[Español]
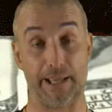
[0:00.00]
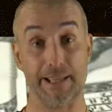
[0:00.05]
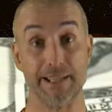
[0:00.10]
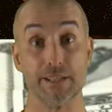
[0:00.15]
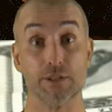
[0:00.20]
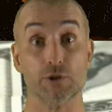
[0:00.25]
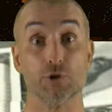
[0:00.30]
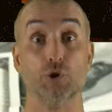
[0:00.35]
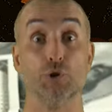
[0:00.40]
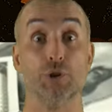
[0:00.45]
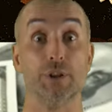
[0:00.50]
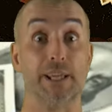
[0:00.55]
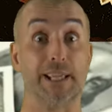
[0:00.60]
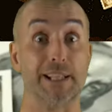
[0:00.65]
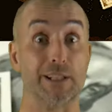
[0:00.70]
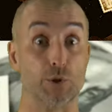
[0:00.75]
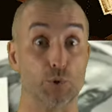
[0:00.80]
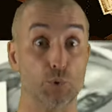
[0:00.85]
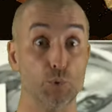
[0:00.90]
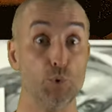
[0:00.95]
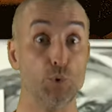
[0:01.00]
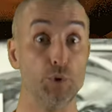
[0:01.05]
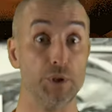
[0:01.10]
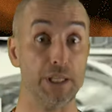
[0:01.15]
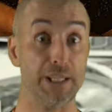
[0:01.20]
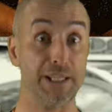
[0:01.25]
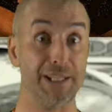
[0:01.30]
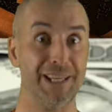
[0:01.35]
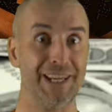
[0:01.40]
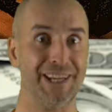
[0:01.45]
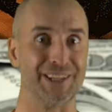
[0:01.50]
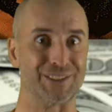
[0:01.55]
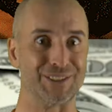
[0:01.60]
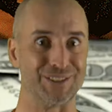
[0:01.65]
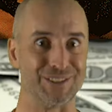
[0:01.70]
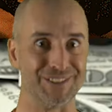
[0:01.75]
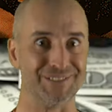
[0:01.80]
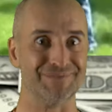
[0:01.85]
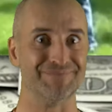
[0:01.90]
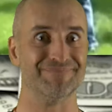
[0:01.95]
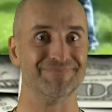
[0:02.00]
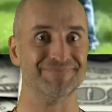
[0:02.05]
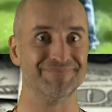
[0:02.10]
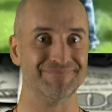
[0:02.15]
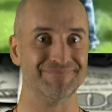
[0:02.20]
gasto de tu dinero.